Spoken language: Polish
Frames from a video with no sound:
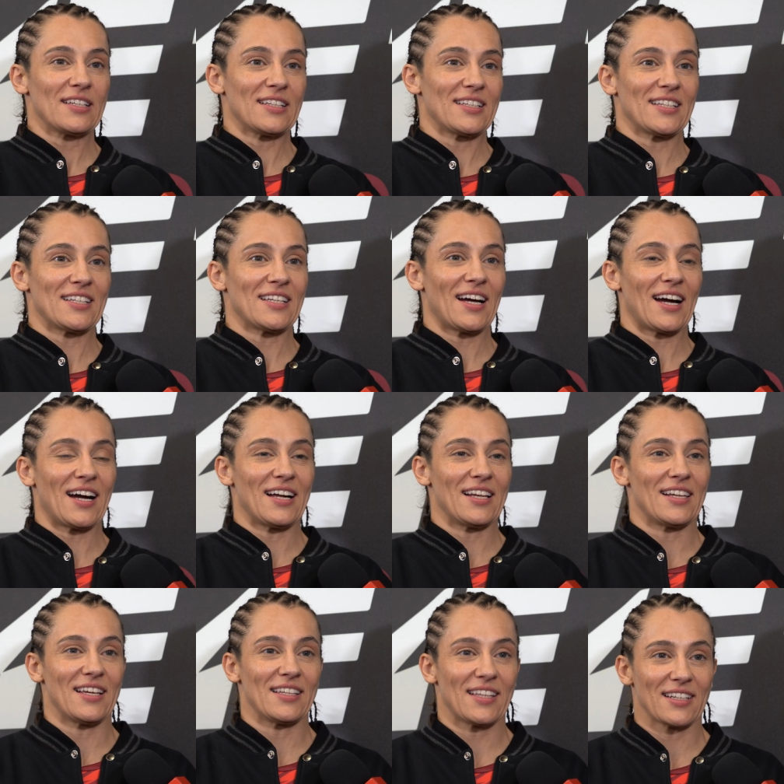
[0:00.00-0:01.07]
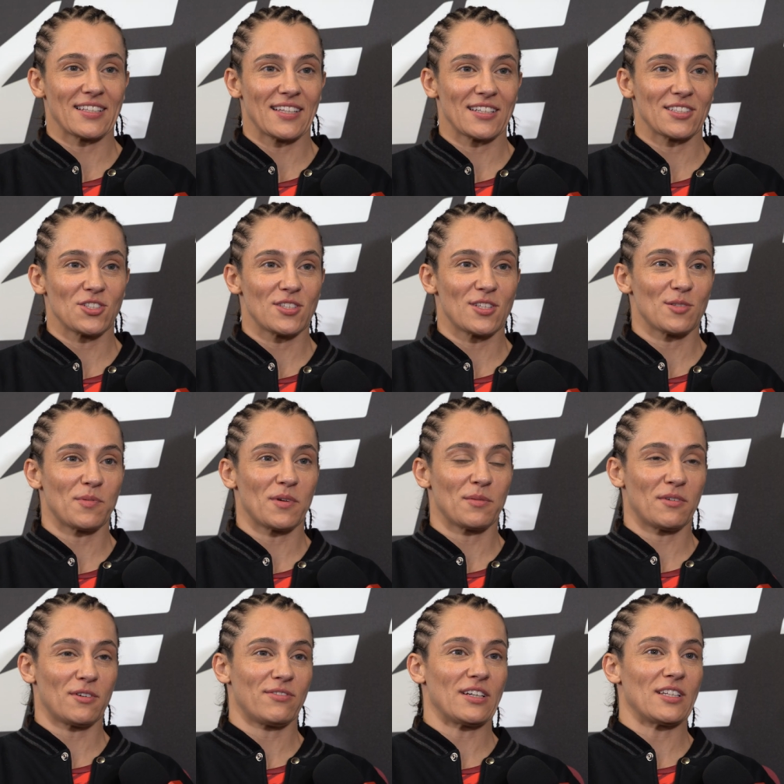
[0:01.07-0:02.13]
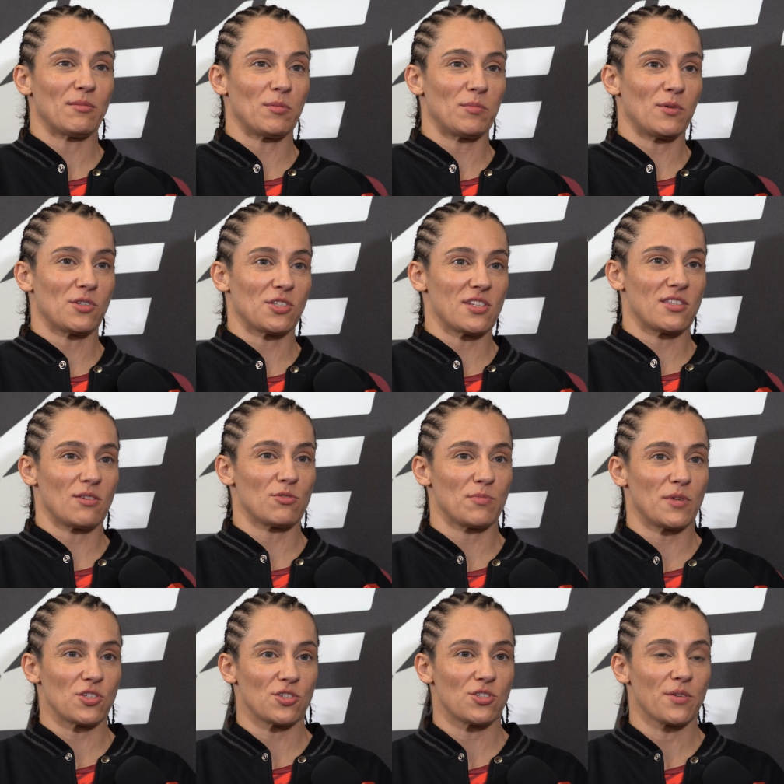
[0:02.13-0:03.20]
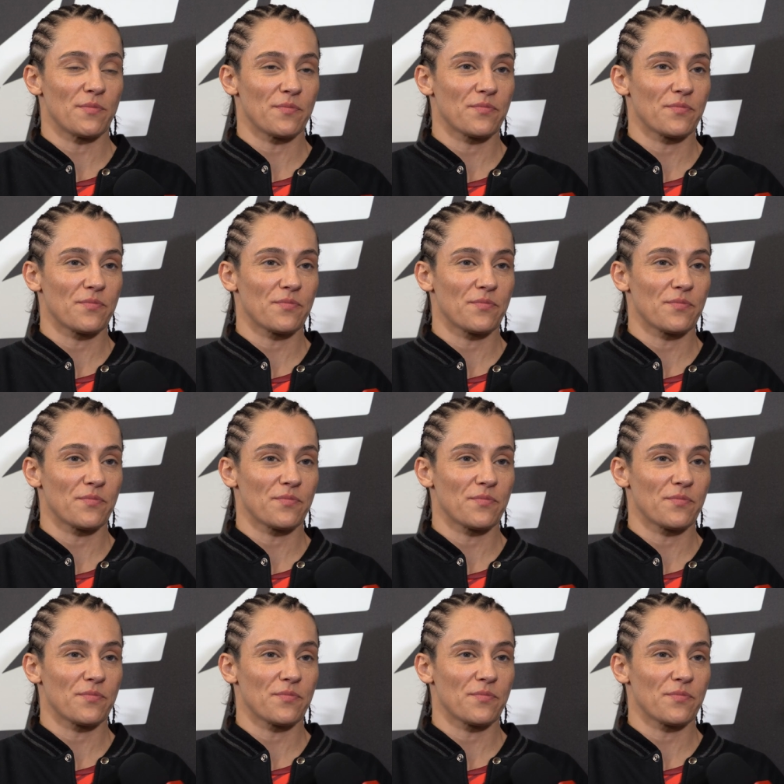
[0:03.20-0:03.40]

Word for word: e, ale tak, tak, czysto sportowo fajnie by było się z nią zmierzyć.